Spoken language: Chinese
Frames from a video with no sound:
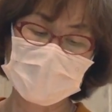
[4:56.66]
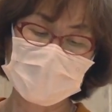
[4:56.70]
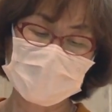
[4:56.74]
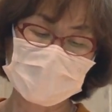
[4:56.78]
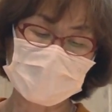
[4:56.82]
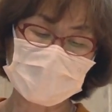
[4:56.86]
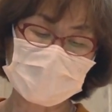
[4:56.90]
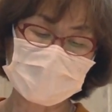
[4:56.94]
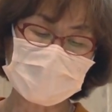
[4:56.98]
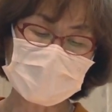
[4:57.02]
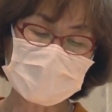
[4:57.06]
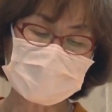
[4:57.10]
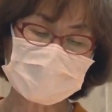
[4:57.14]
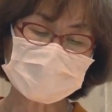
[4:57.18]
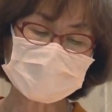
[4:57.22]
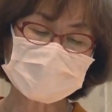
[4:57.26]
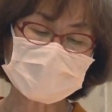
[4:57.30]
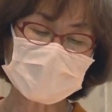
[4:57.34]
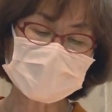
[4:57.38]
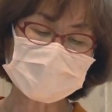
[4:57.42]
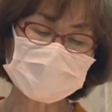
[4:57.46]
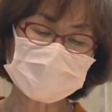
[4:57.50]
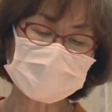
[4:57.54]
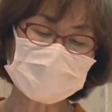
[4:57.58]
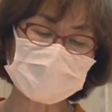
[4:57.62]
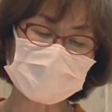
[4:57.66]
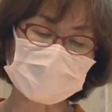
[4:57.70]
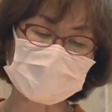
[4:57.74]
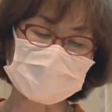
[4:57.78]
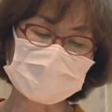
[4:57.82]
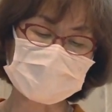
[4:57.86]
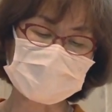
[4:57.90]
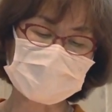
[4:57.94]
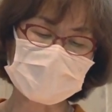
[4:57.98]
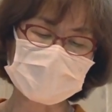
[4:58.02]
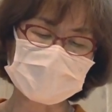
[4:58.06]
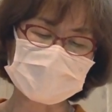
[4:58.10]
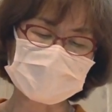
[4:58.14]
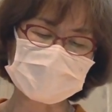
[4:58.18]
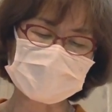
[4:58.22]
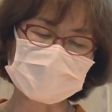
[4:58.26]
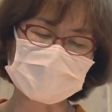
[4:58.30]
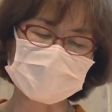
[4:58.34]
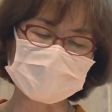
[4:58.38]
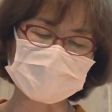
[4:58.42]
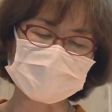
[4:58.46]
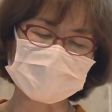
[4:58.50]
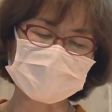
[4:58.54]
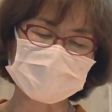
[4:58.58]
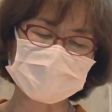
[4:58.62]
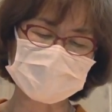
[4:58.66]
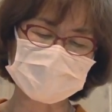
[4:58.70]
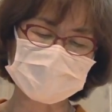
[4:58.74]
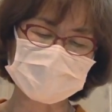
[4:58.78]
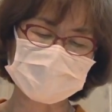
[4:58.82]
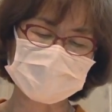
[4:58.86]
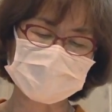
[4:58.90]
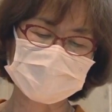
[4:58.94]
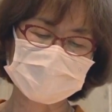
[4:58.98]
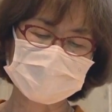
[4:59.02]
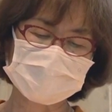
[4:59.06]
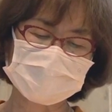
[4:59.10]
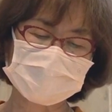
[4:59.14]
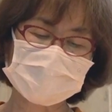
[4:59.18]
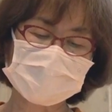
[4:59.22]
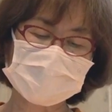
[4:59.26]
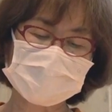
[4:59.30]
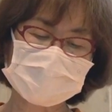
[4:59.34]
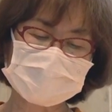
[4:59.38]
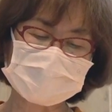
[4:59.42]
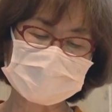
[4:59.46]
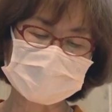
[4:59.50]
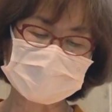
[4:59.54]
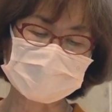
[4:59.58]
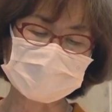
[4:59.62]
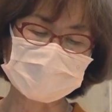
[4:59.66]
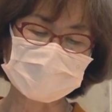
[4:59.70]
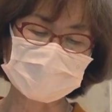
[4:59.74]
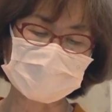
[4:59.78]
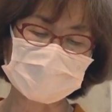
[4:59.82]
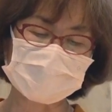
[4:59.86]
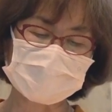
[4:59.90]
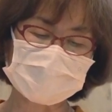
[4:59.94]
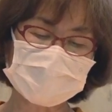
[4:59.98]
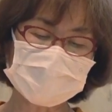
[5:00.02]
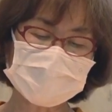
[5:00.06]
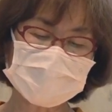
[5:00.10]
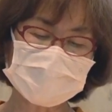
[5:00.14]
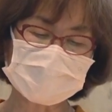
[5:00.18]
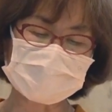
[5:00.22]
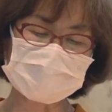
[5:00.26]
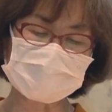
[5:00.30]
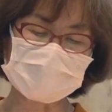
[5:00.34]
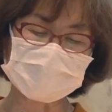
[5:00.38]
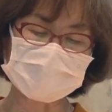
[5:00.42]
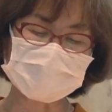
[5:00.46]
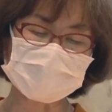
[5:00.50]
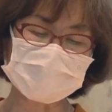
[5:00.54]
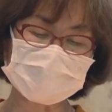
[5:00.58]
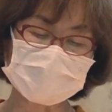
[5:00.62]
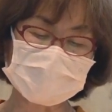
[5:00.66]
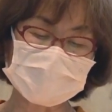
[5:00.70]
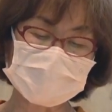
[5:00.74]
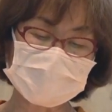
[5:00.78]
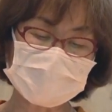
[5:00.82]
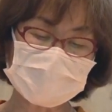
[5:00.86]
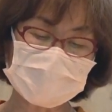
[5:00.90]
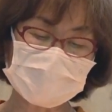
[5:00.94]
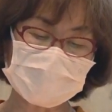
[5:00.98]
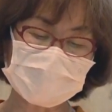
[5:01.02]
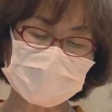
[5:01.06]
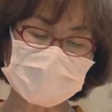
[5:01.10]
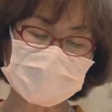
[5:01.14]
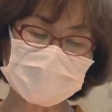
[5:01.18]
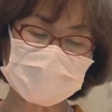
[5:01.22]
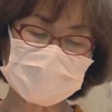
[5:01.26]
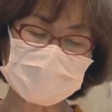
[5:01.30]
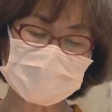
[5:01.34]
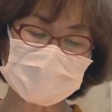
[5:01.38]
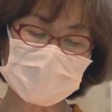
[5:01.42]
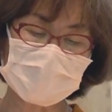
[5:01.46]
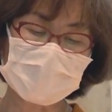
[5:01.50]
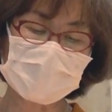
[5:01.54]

我并不贪求馈赠，只求你们的盈余